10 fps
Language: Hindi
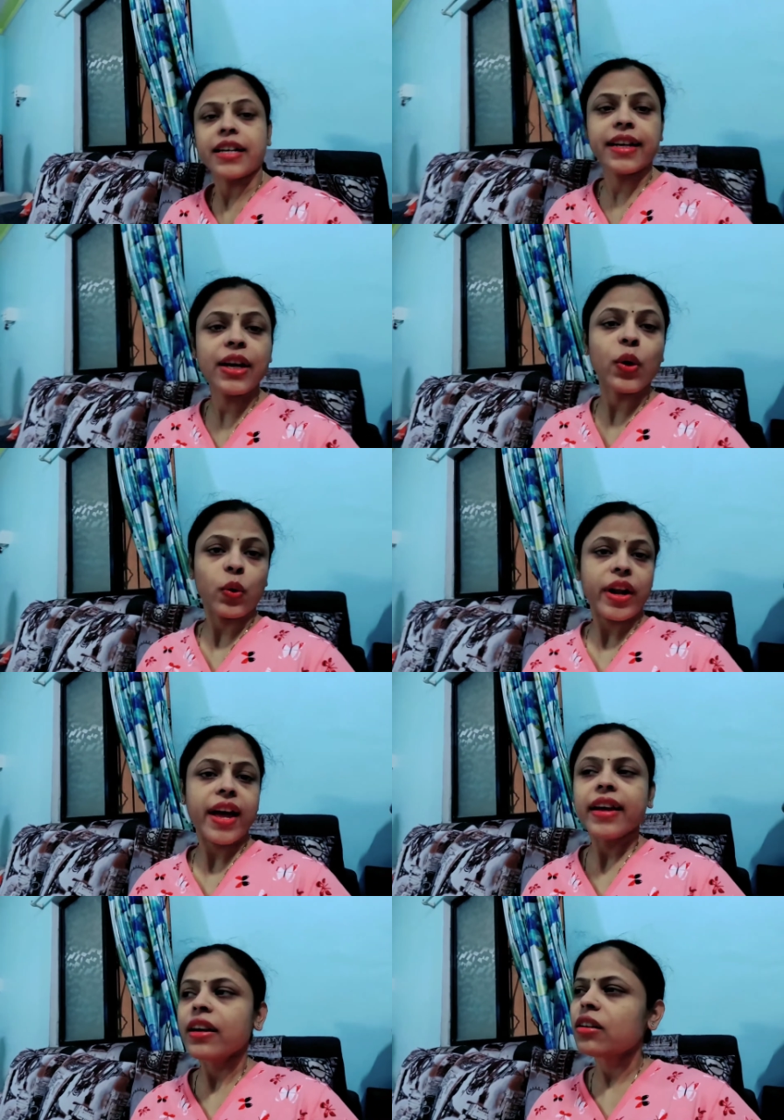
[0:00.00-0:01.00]
थर्टी हो
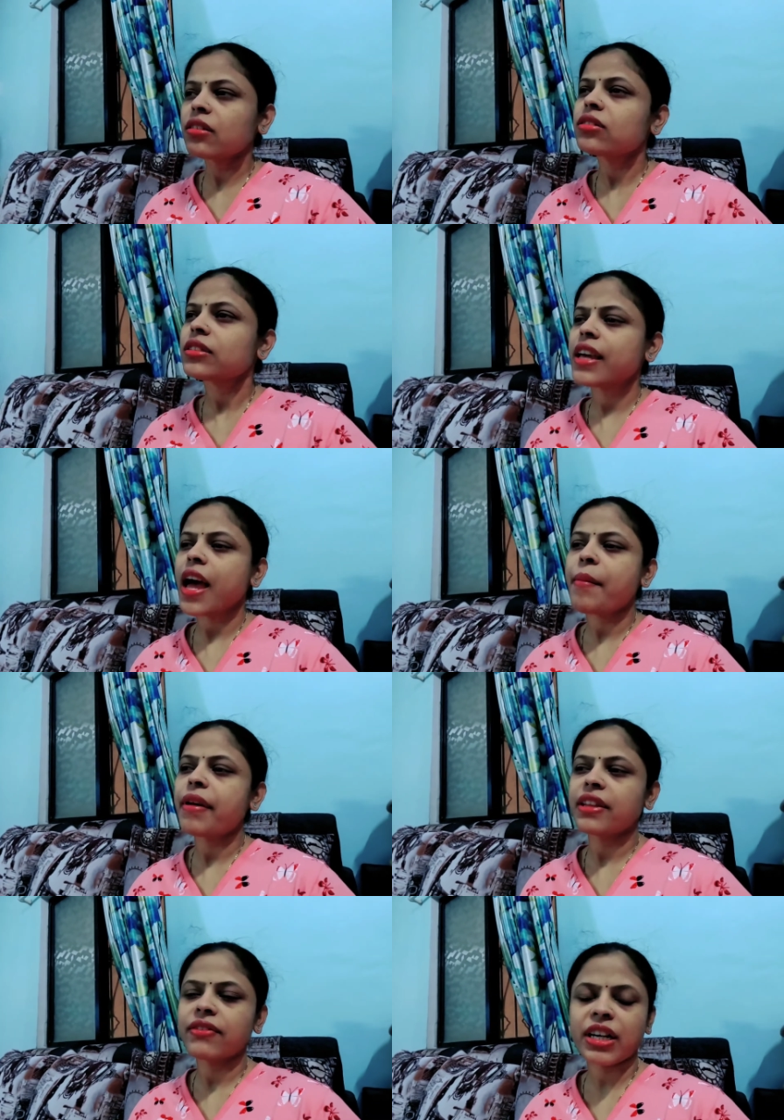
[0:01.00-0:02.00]
रहा है और दिया
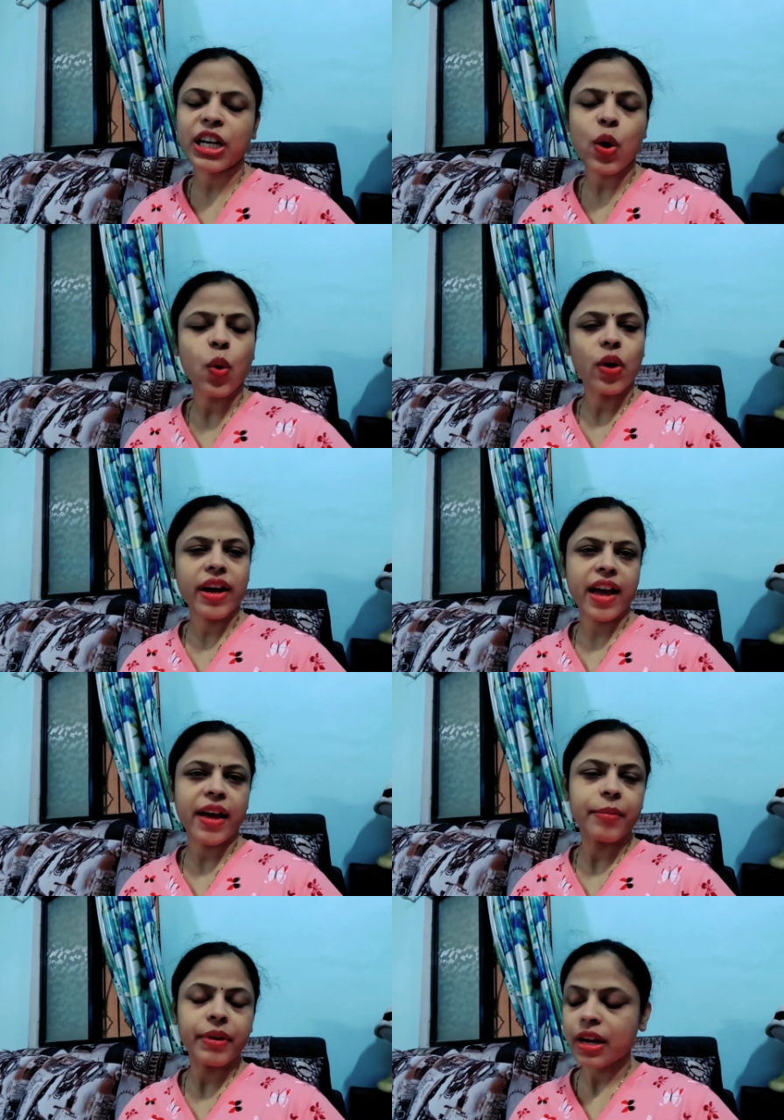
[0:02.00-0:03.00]
बाती वगैरह हो गया
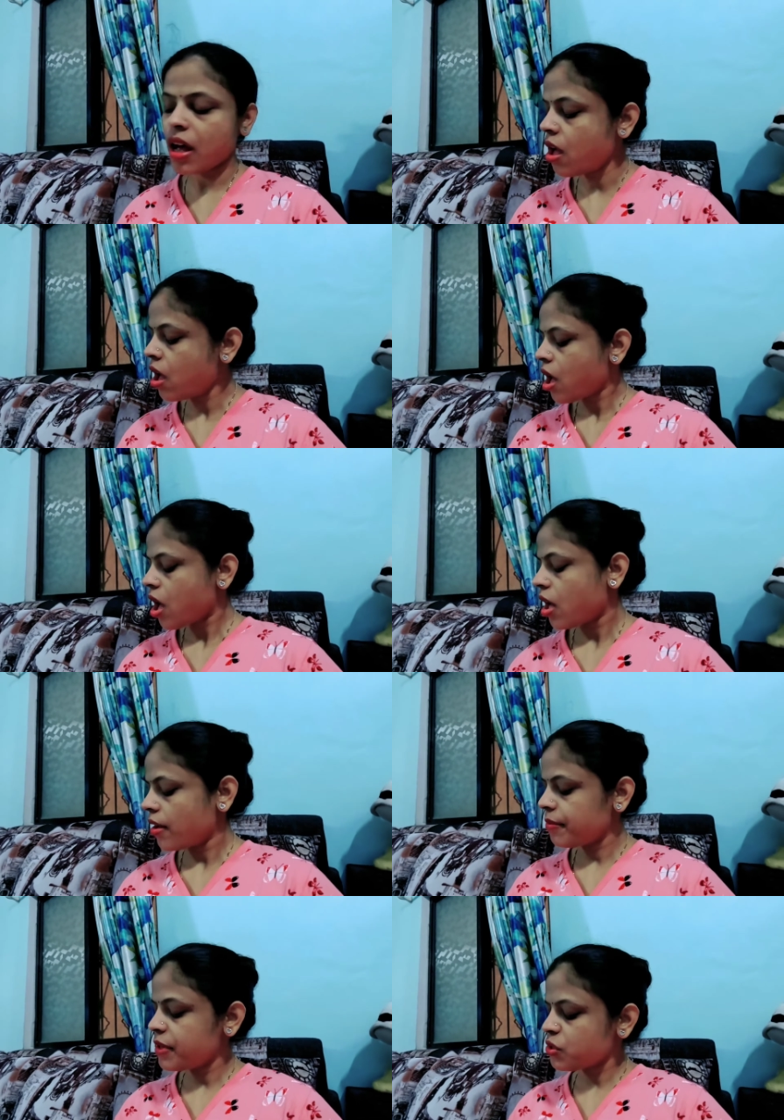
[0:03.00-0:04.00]
है मेरा
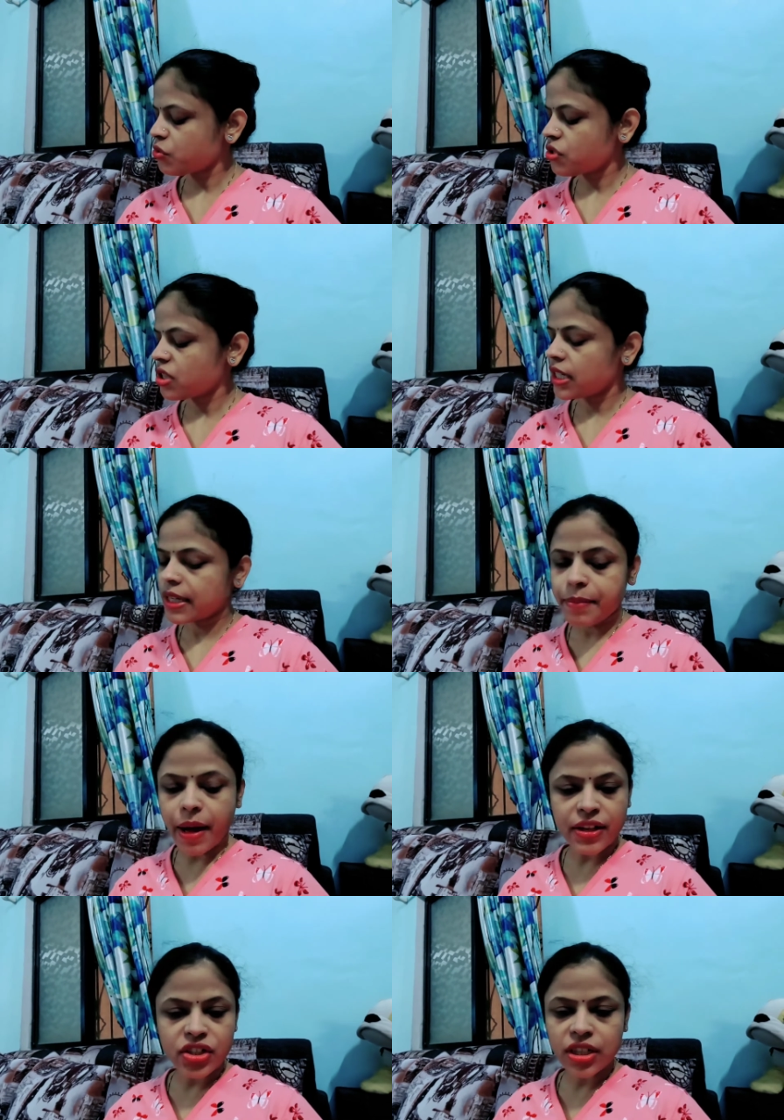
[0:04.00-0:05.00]
अब मैं सोच रही थी कि
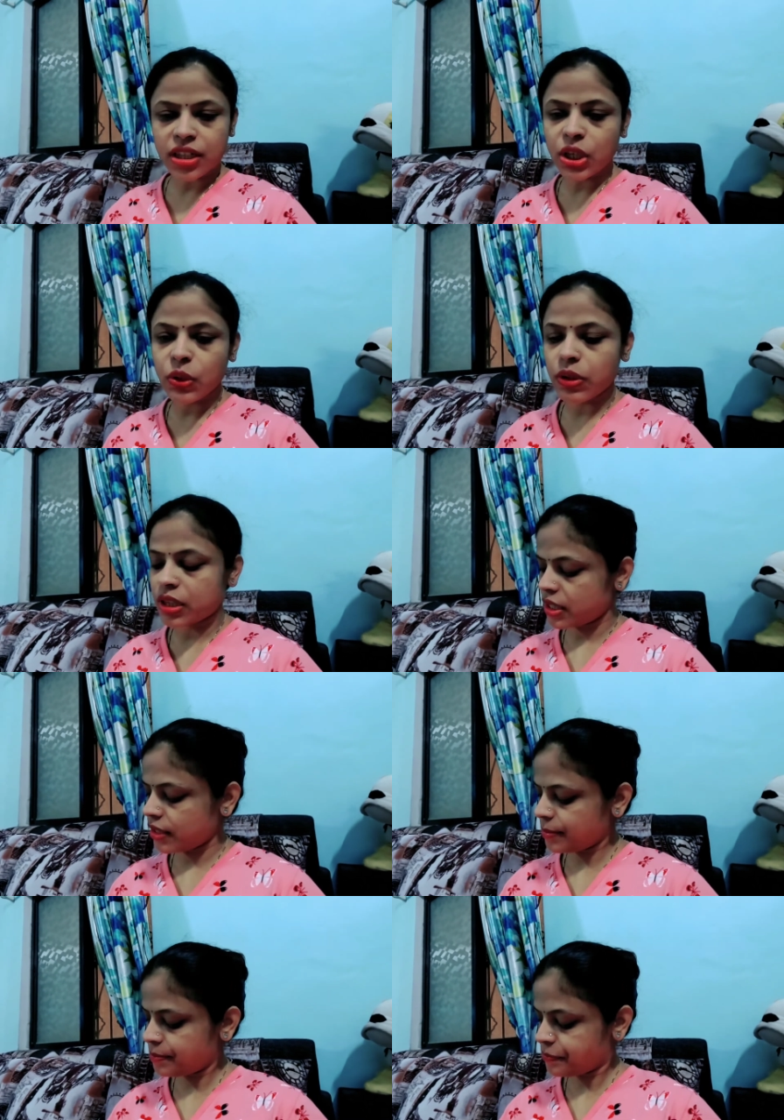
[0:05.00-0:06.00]
भाजी रखी हुई
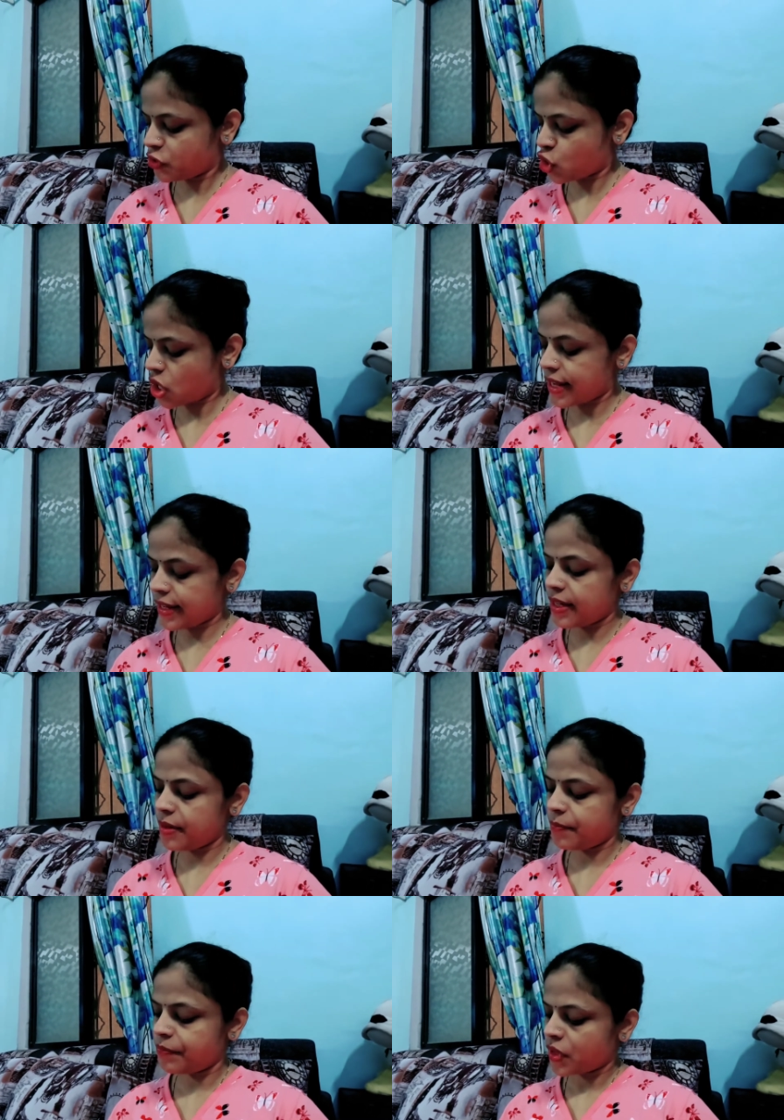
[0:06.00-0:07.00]
थी चौलाई
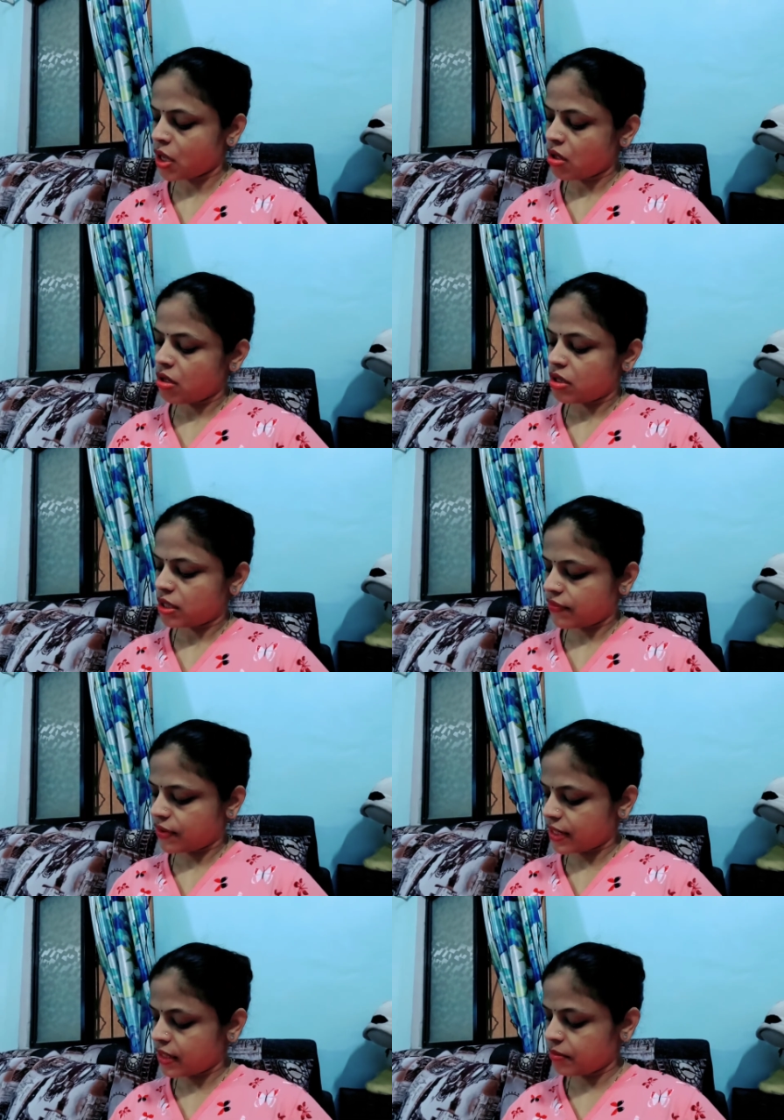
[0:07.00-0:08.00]
की ये
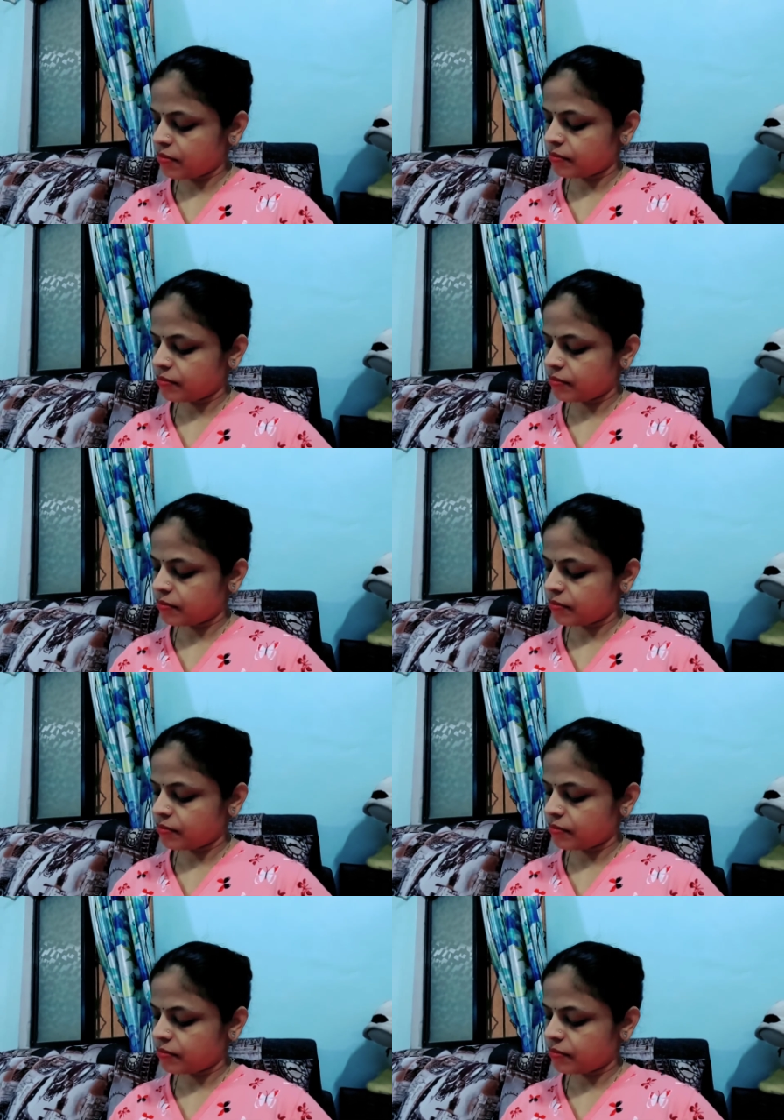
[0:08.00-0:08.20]
वाली